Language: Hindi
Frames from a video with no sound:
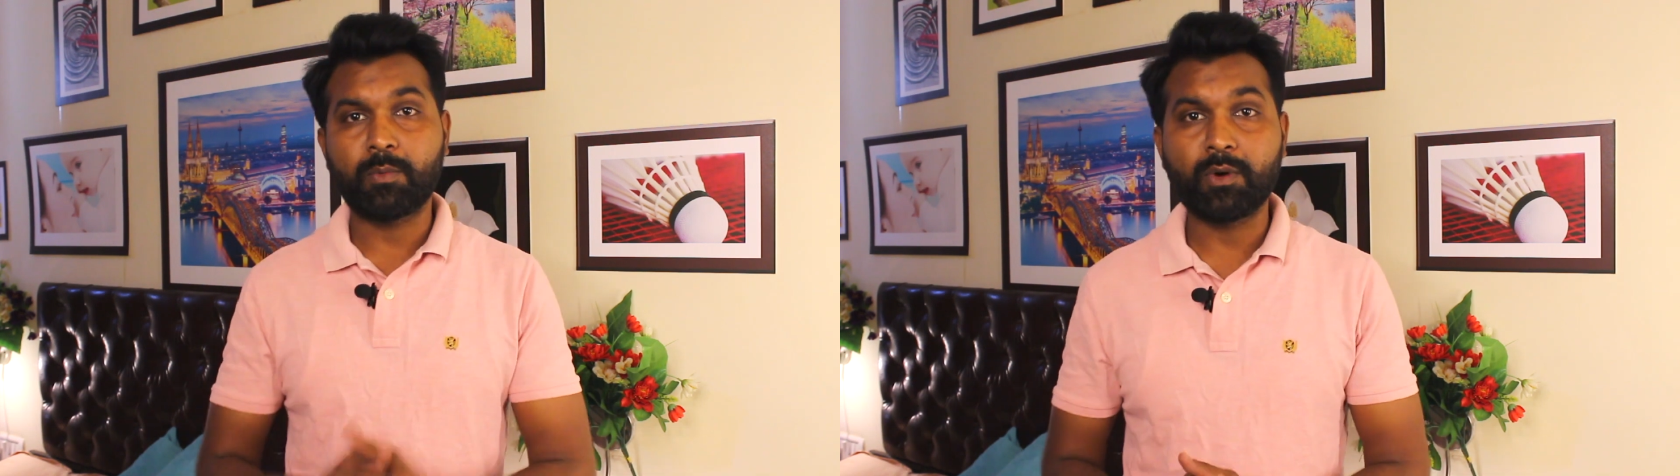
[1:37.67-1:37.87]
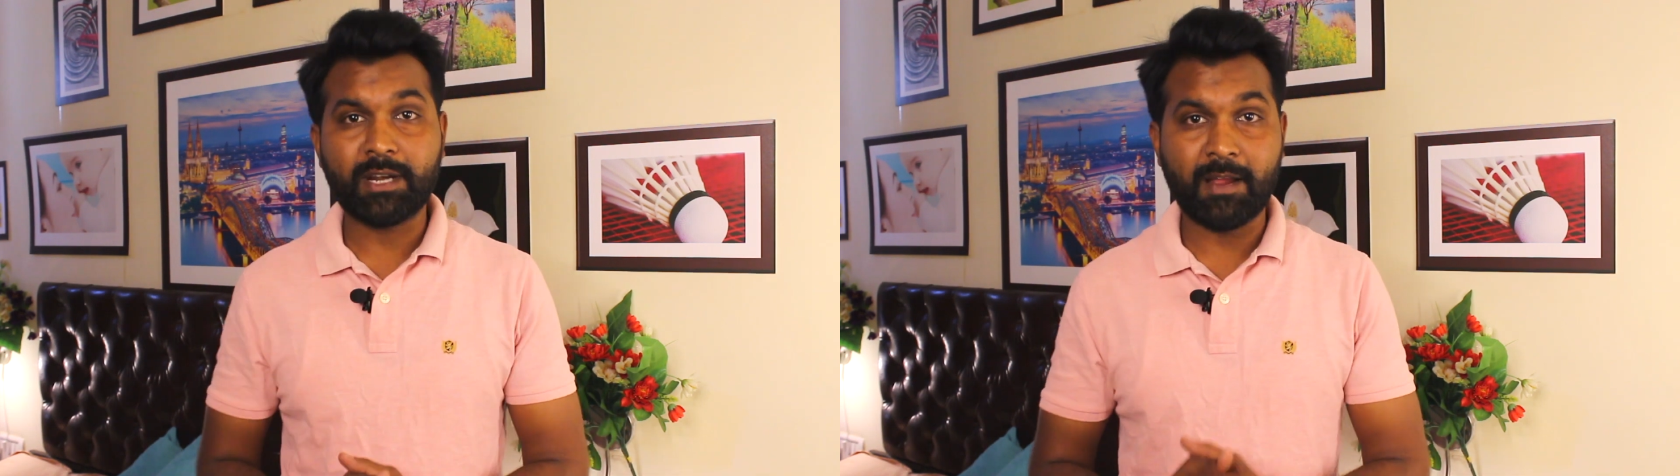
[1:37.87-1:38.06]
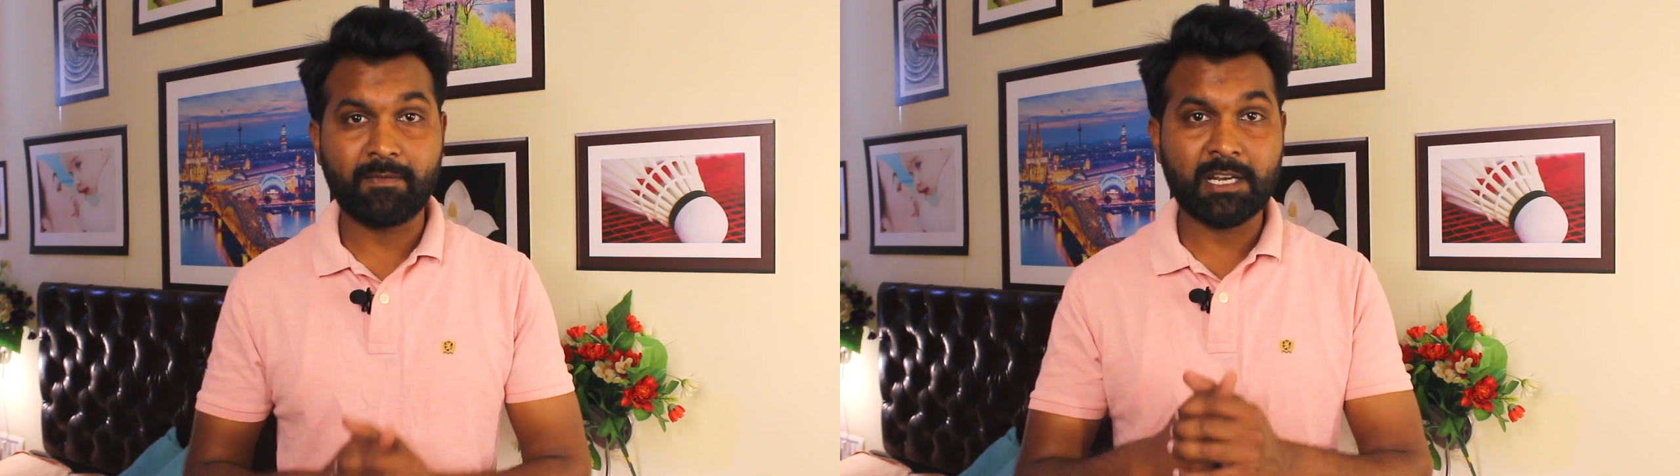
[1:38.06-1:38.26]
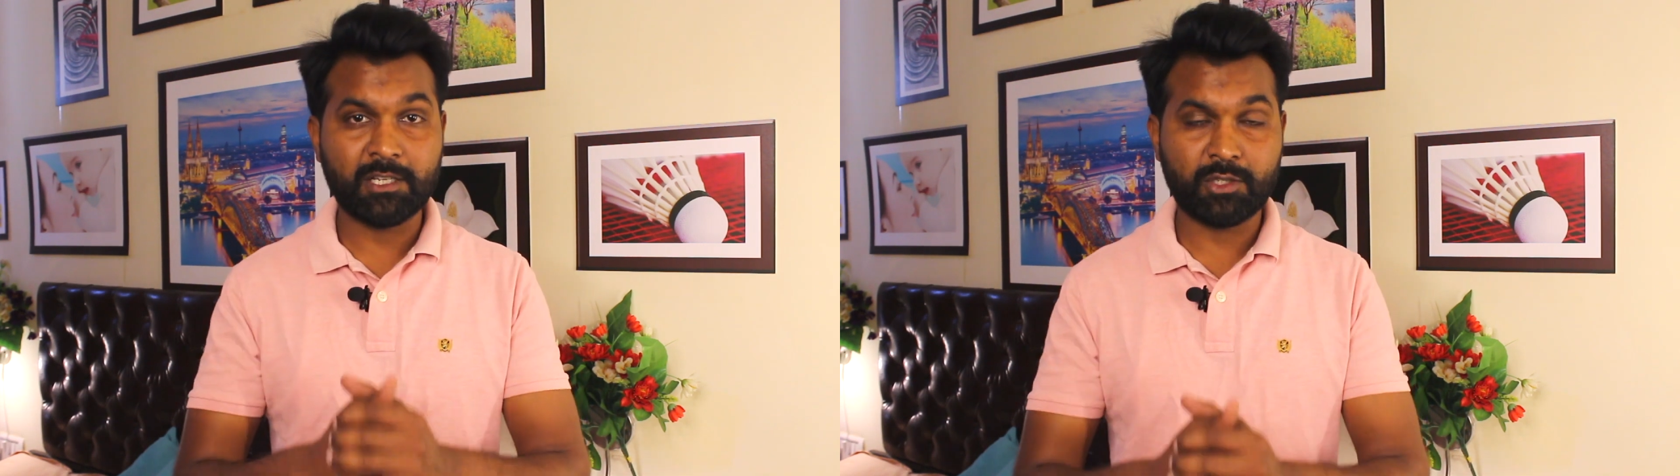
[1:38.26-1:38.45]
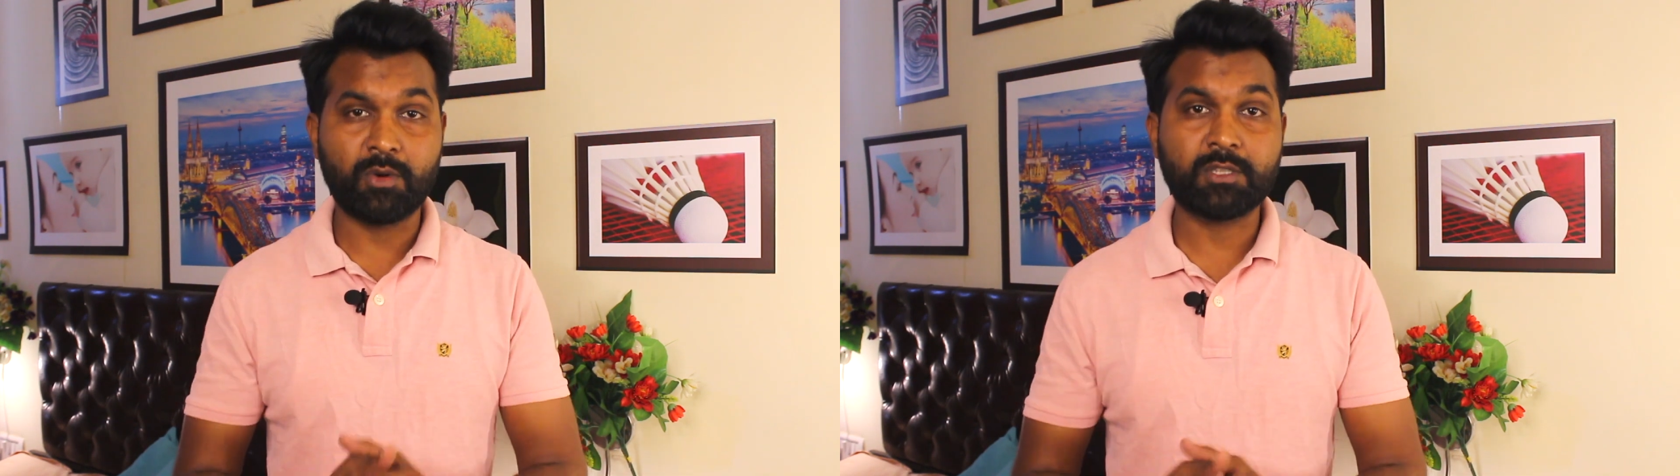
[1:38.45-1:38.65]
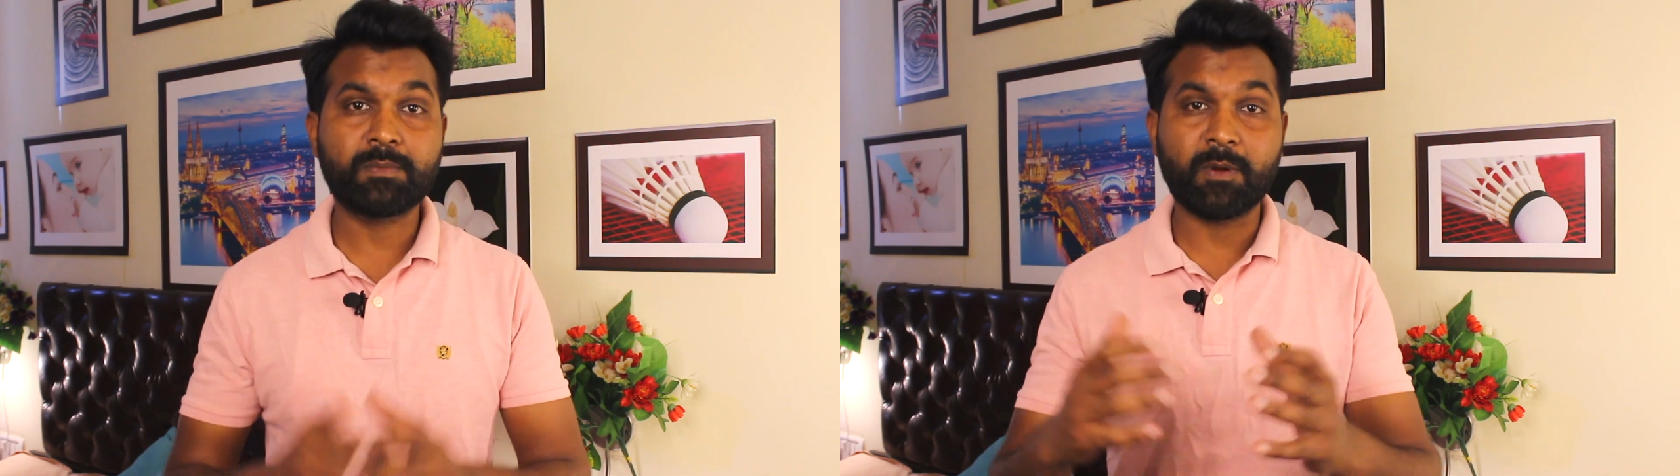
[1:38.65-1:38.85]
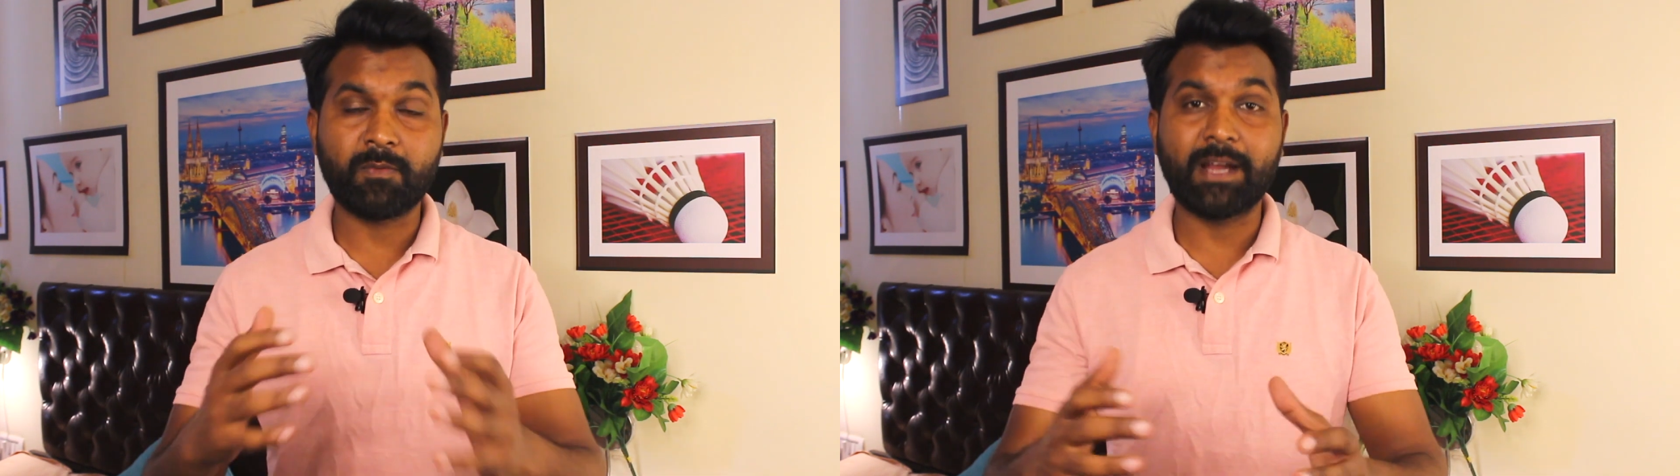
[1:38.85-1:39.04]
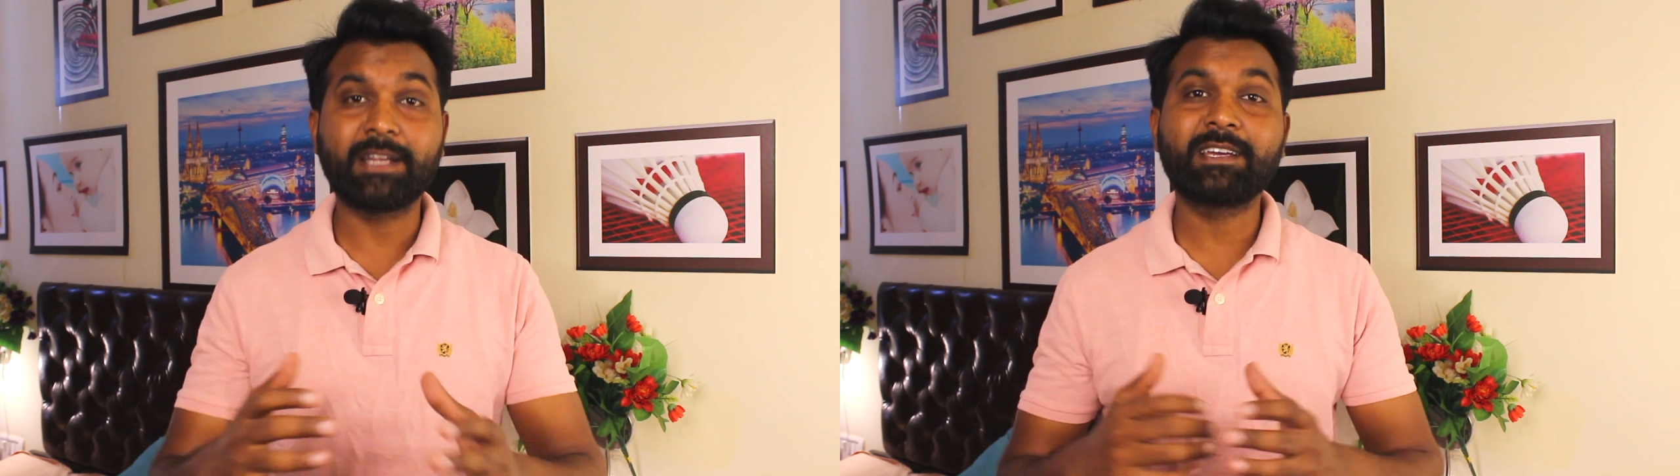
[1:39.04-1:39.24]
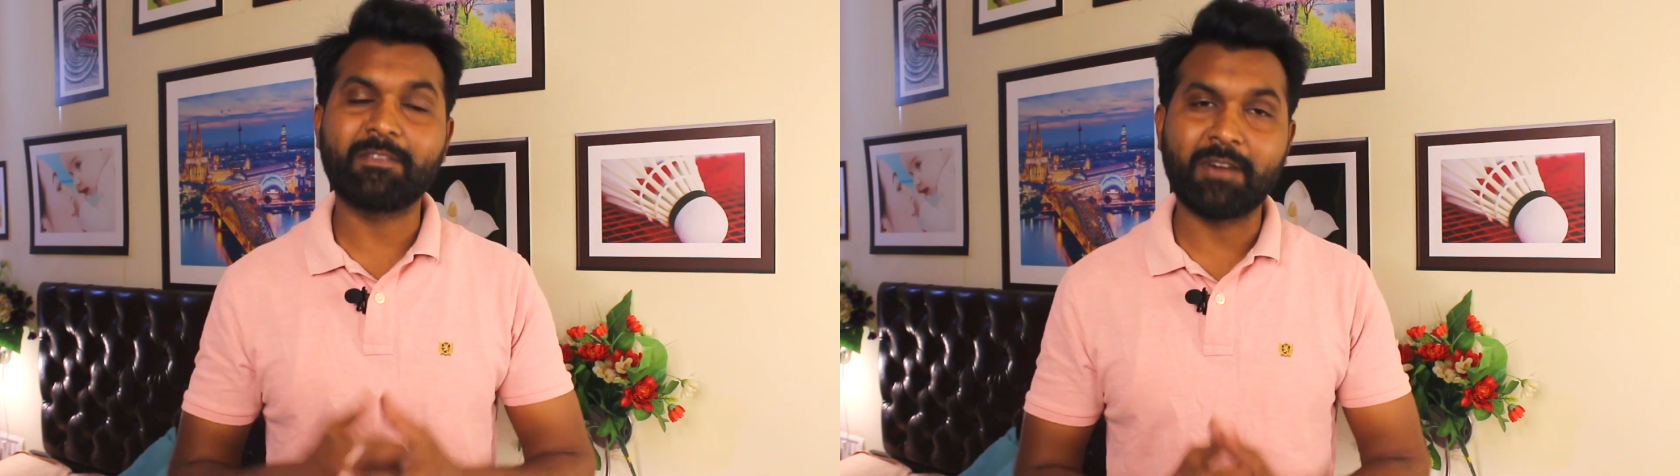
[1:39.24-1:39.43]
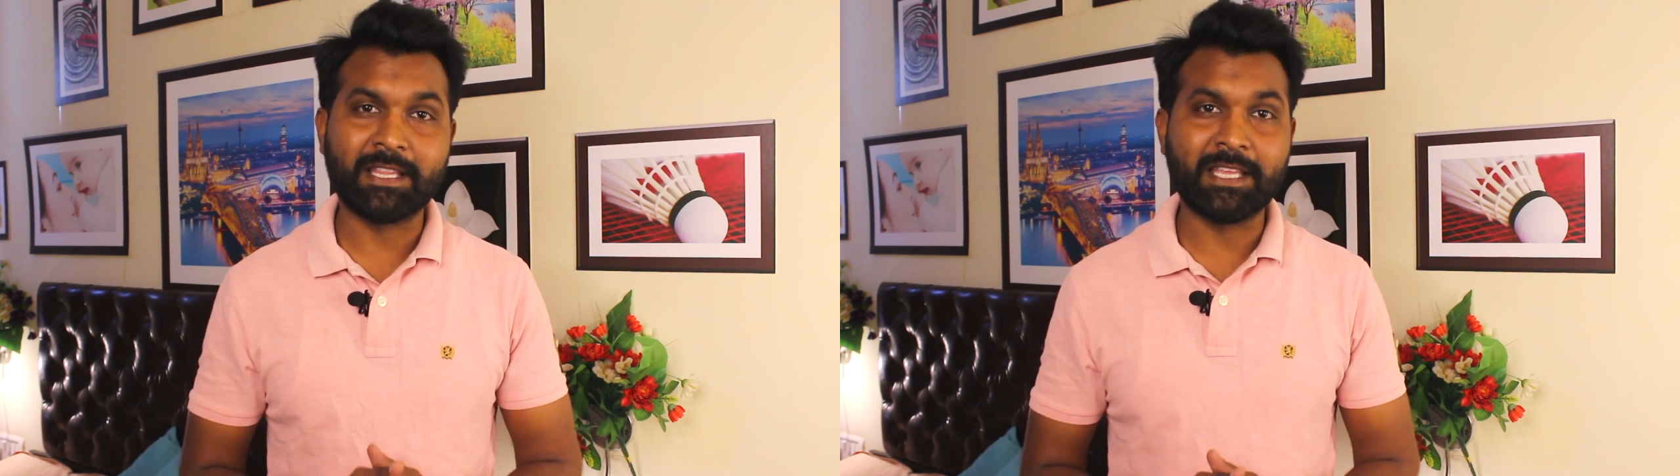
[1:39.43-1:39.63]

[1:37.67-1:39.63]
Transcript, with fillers: आपको ट्रैवल इंश्योरेंस प्रोवाइड करवा